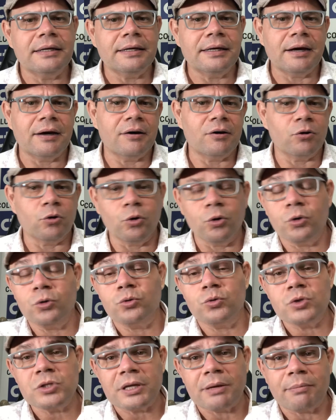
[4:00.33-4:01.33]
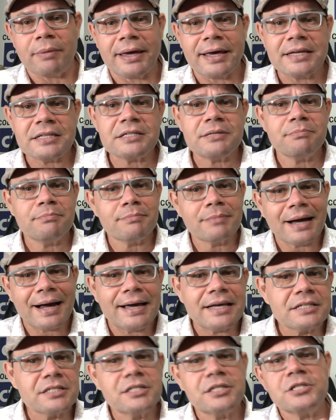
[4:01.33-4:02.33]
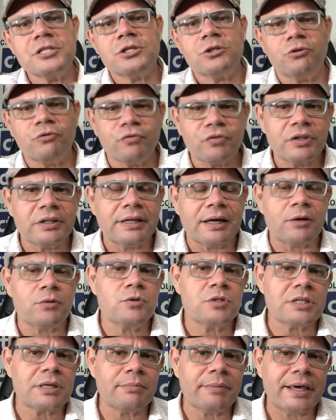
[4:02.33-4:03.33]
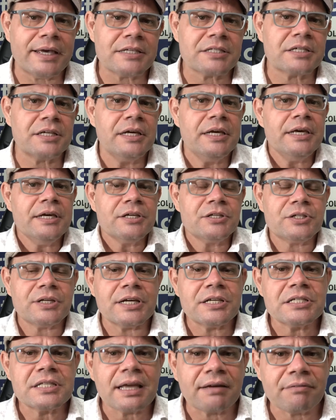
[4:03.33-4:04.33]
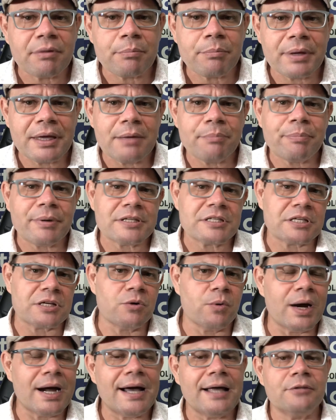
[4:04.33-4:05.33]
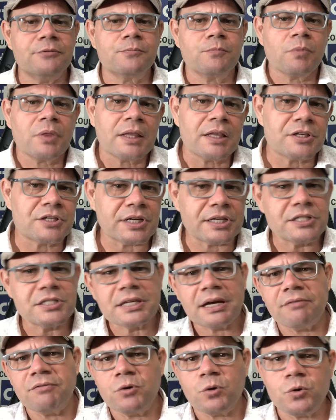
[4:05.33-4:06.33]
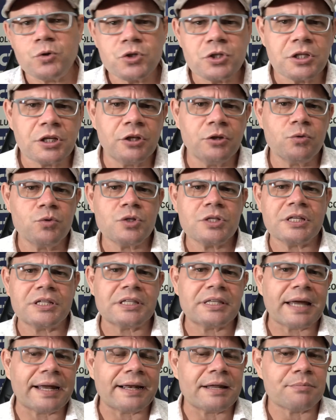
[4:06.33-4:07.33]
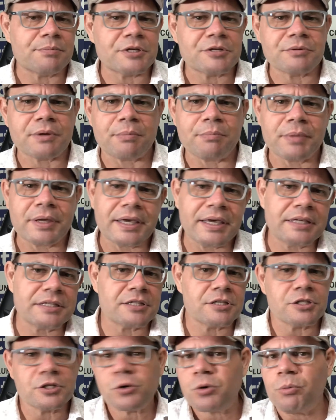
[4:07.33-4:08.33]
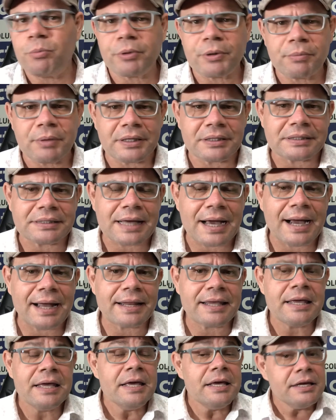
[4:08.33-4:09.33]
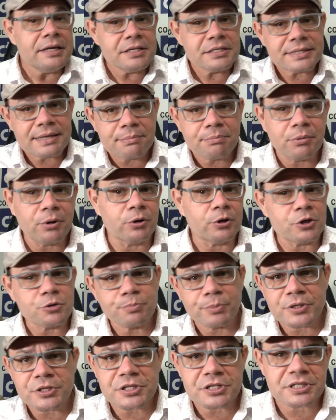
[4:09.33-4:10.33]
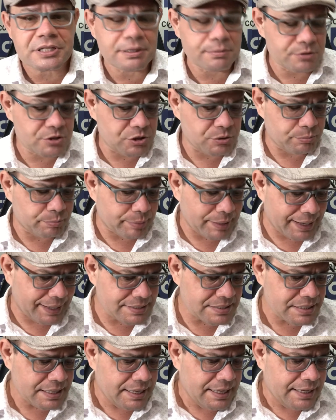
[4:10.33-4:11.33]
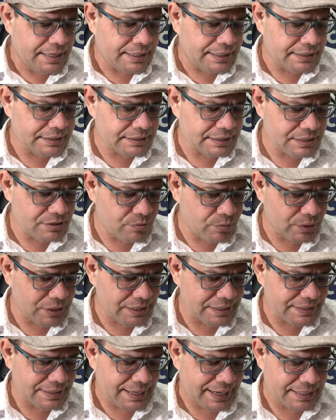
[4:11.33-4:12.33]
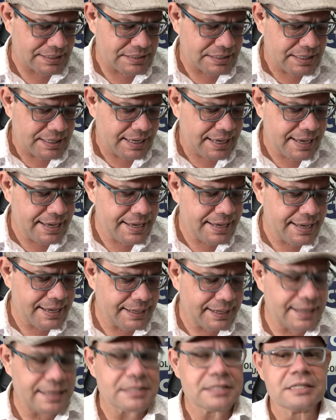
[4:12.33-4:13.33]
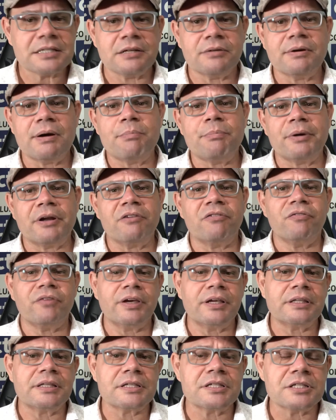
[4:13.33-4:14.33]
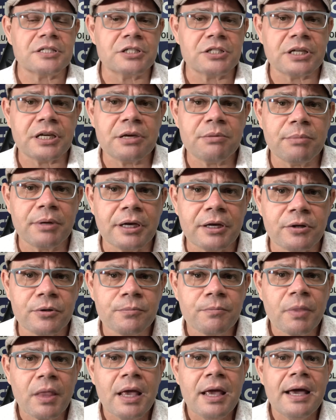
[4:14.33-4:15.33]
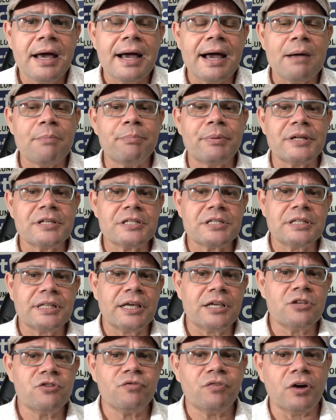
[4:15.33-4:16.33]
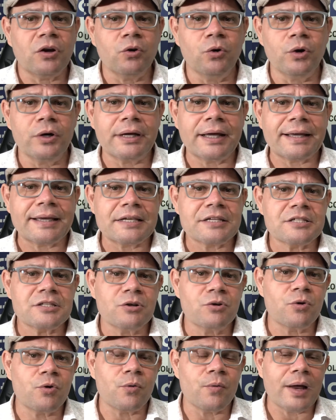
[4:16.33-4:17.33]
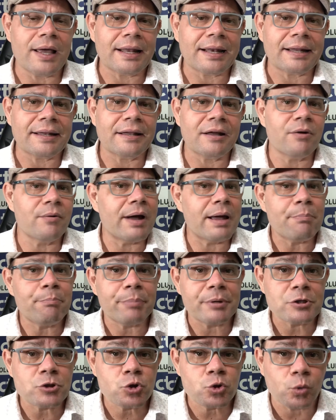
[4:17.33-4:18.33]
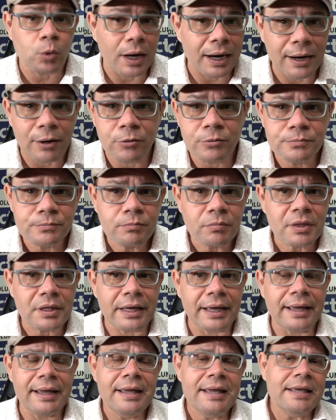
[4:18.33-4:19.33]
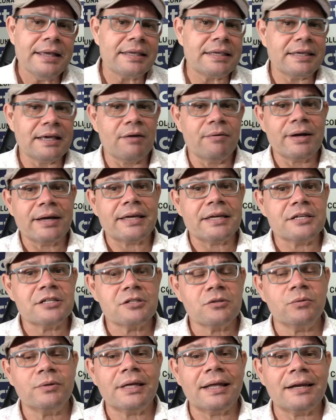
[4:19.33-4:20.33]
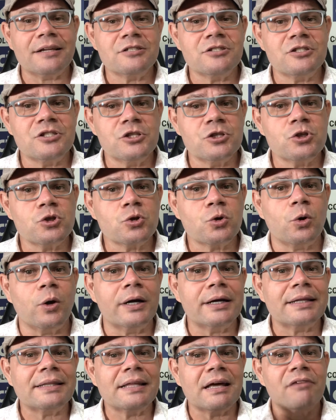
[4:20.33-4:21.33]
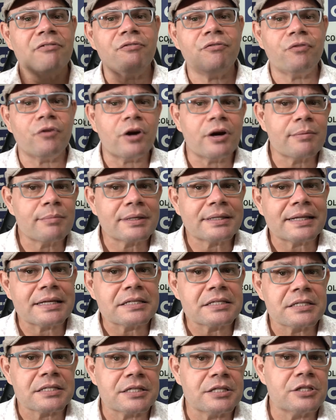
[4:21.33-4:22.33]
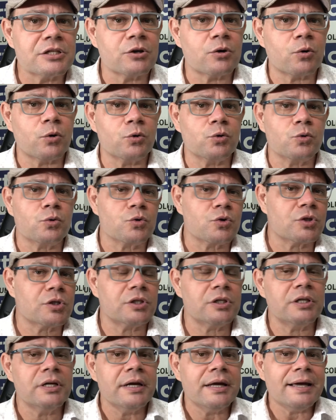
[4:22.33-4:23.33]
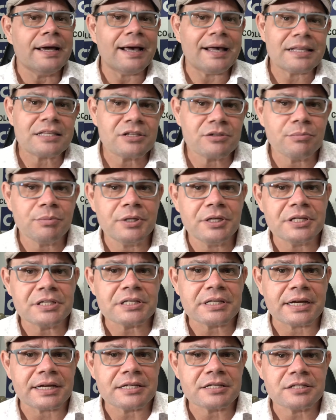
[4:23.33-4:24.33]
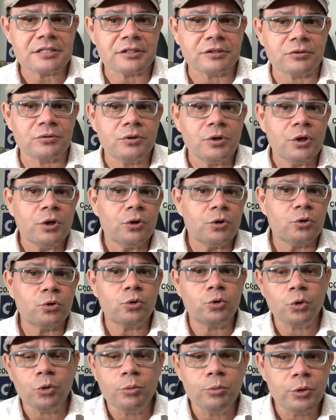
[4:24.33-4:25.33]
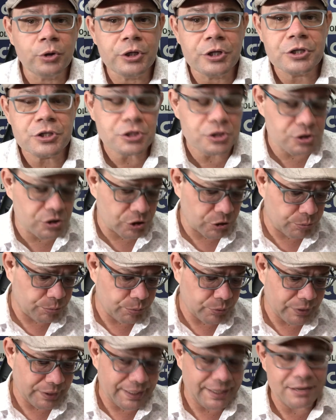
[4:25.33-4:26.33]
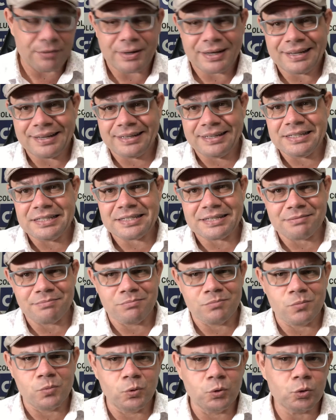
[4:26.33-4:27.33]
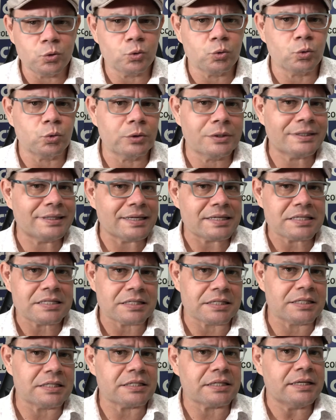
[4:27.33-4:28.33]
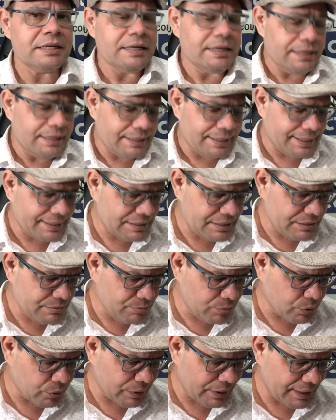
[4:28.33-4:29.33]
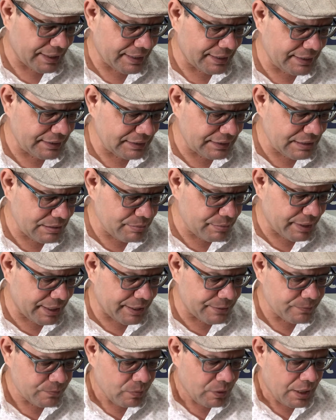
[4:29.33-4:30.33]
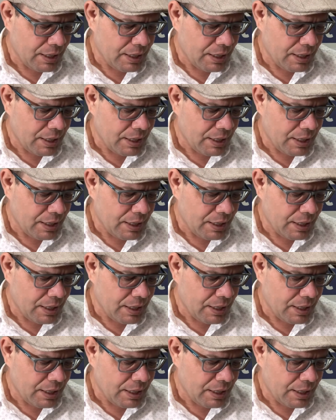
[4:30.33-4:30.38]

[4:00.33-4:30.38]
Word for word: e, ao longo do semestre, mas disse que no final do semestre já estava bem apaziguado, já estavam conseguindo sentar na mesma mesa, se cumprimentarem. Isso é bom, nós precisamos de paz e tranquilidade. Em relação à prefeita Cíntia Ribeiro, a presidente falou que a questão com ela não é pessoal, né? que é uma questão que ela discorda da forma da Cintia conduzir a administração do município. Né? Era é uma crítica muito dura da Cintia na tribuna. E também